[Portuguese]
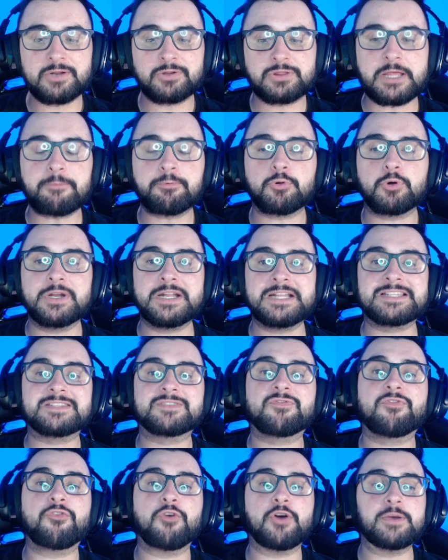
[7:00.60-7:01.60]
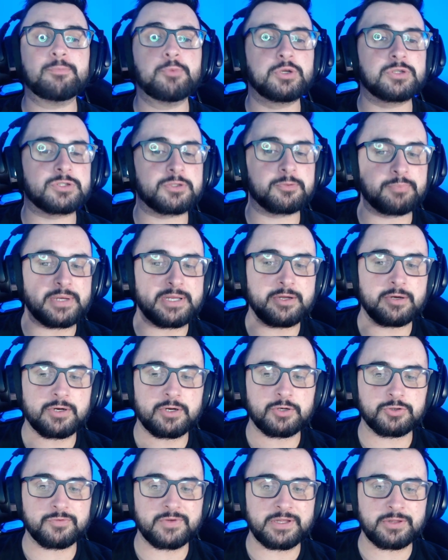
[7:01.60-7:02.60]
tempo, o Corinthians foi muito superior
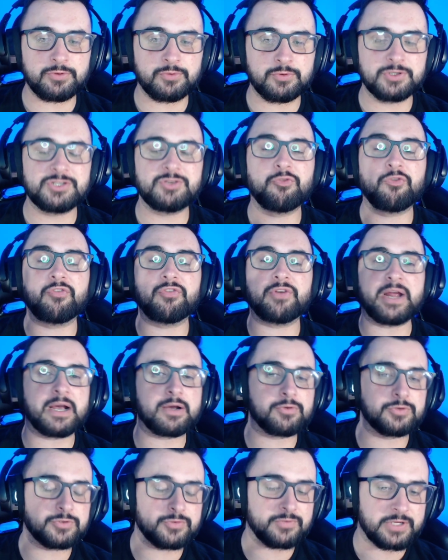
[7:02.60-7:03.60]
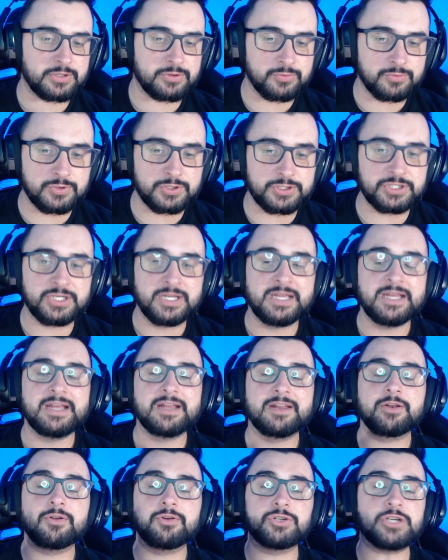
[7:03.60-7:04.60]
ao Juventude, o fraco Juventude.
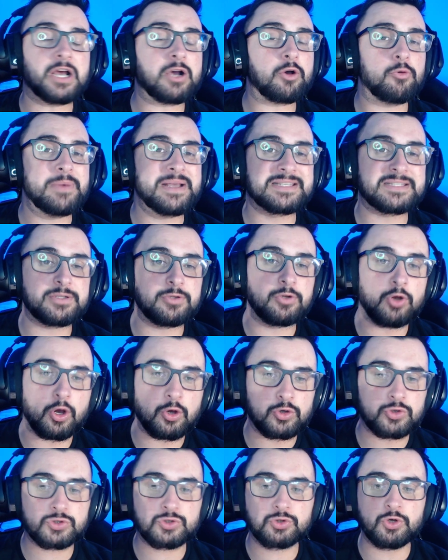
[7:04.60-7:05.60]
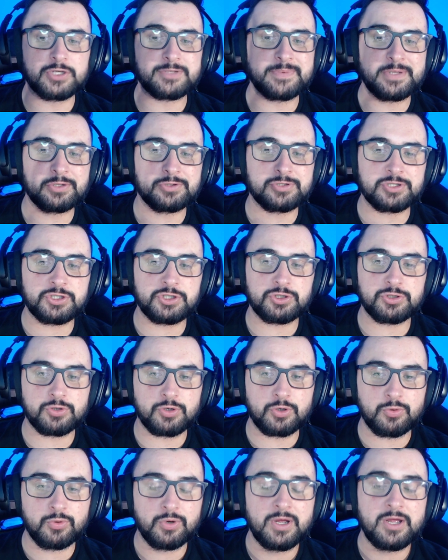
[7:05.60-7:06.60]
Já começando logo aos dois minutos de
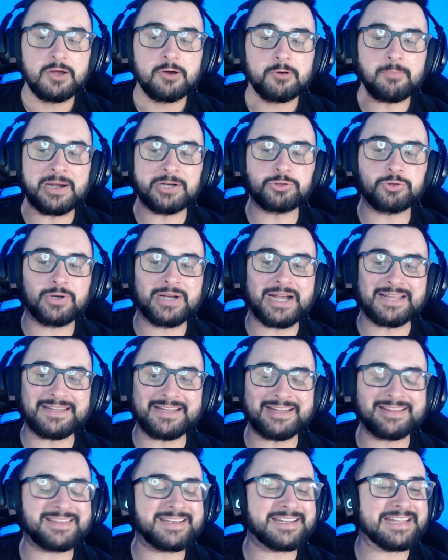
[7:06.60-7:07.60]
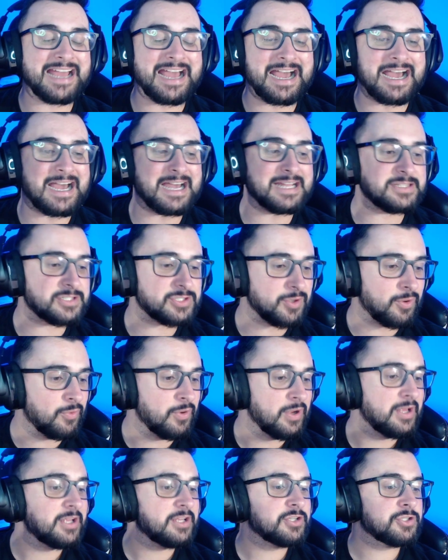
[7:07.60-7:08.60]
jogo, uma jogada entre Adson,
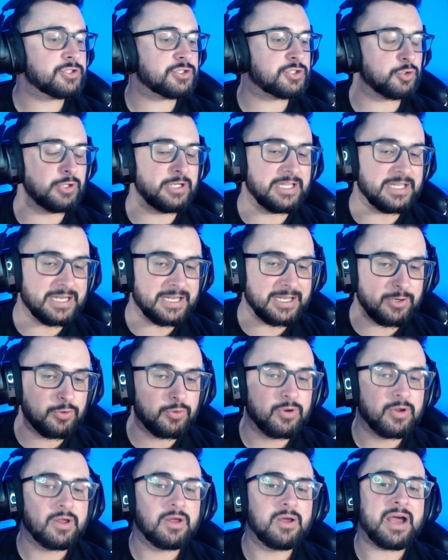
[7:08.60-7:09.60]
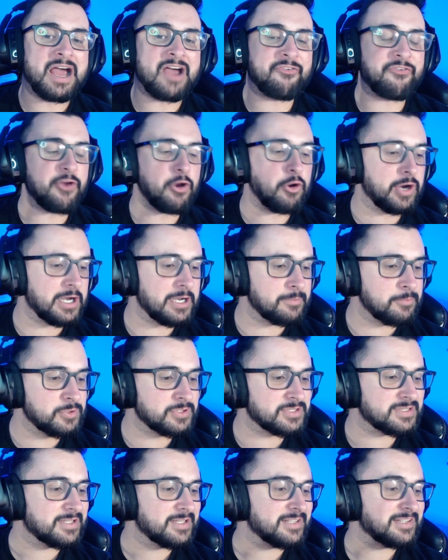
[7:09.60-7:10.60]
Juliano, Rafael
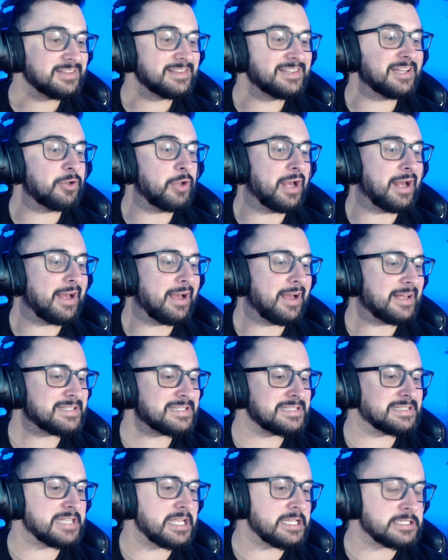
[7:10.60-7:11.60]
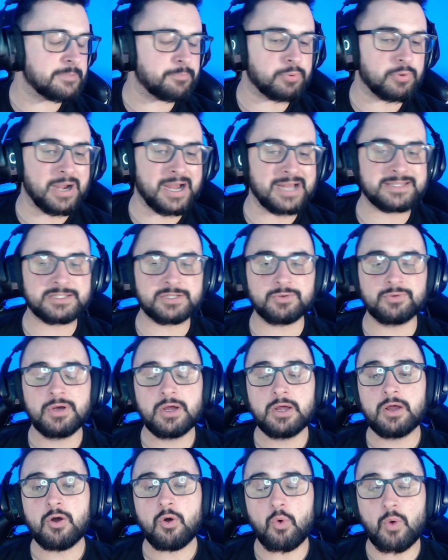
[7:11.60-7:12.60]
Ramos, dando a assistência pro Adson.
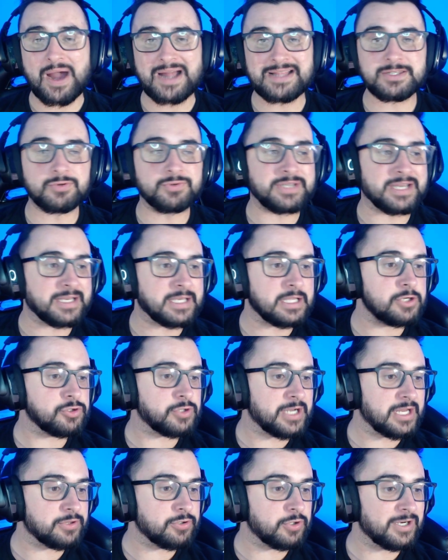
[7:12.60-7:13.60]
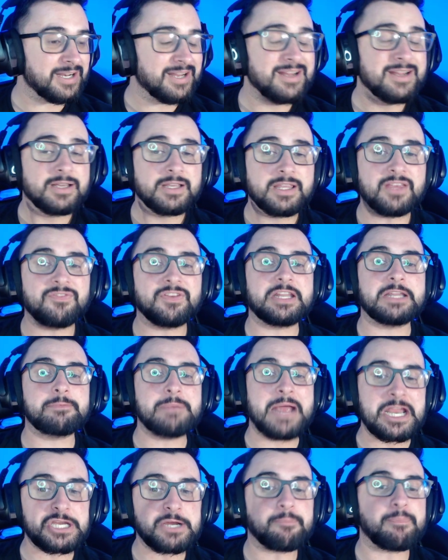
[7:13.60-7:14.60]
O Adson, que é aquele jogador que vira e
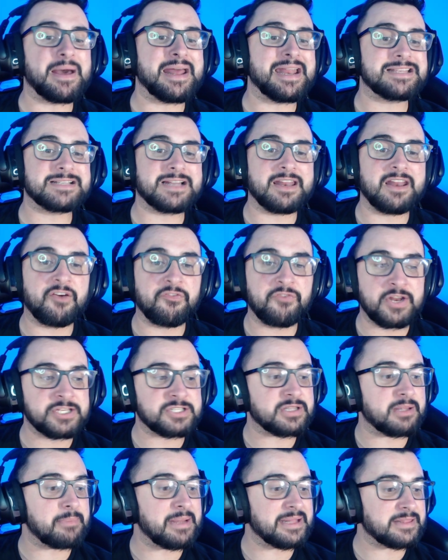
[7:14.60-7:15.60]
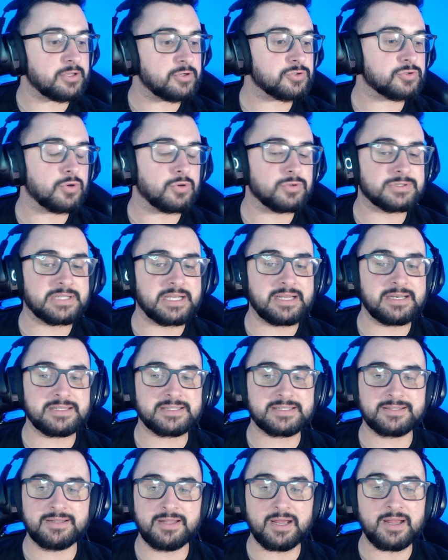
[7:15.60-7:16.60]
mexe, aparece lá na frente e tá metendo os gols
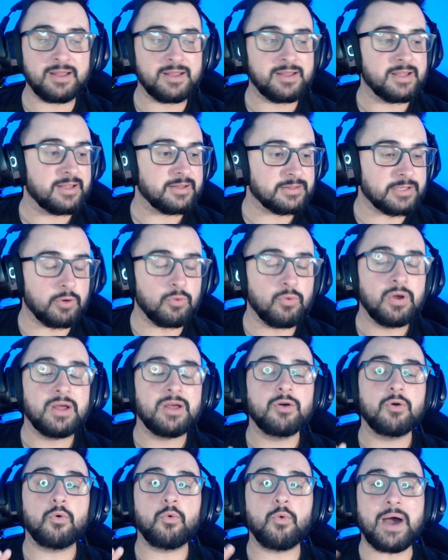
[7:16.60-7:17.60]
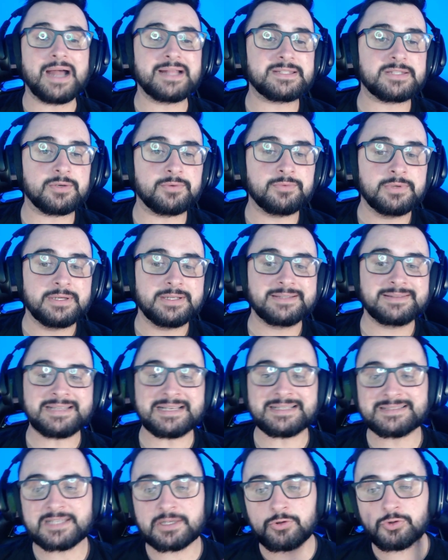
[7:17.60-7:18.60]
deles, né? Então, o Adson tá
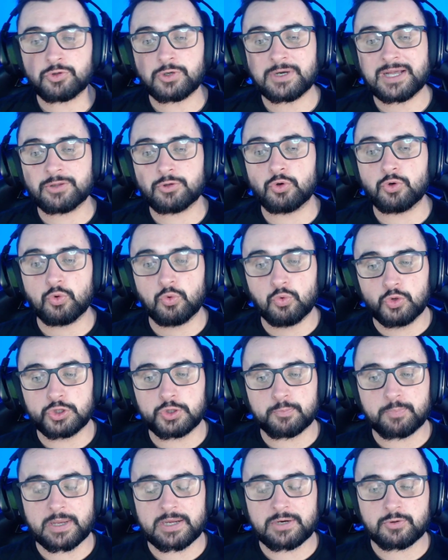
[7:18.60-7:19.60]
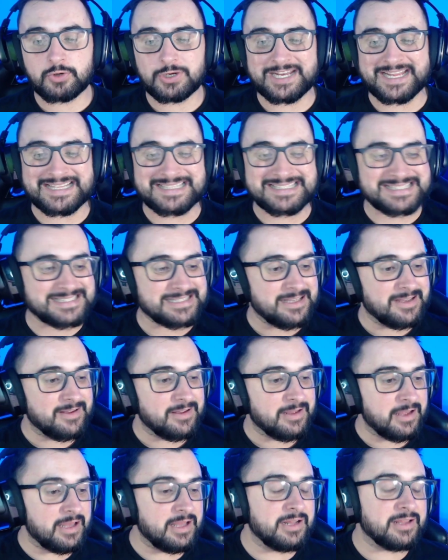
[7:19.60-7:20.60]
sendo um jogador útil para o Corinthians.
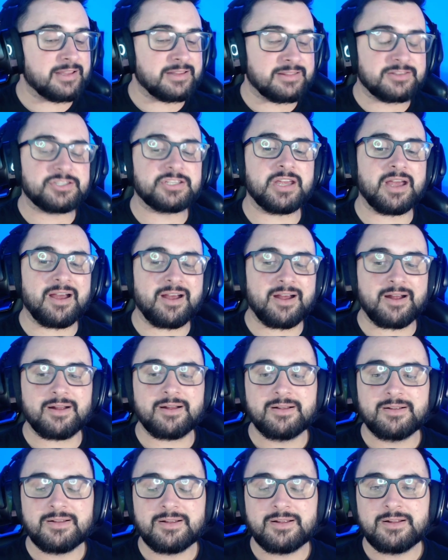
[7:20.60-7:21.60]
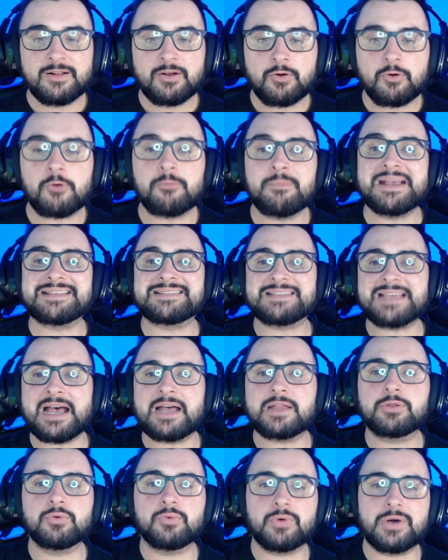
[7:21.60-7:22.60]
Ele que tinha
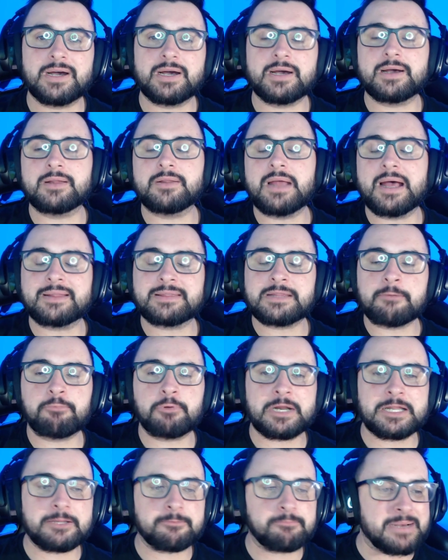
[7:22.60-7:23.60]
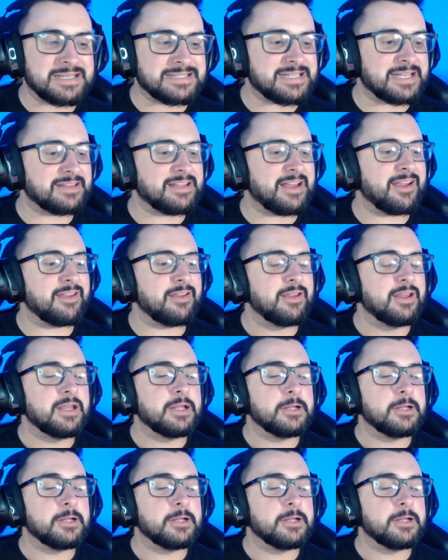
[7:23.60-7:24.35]
começado na temporada passada aí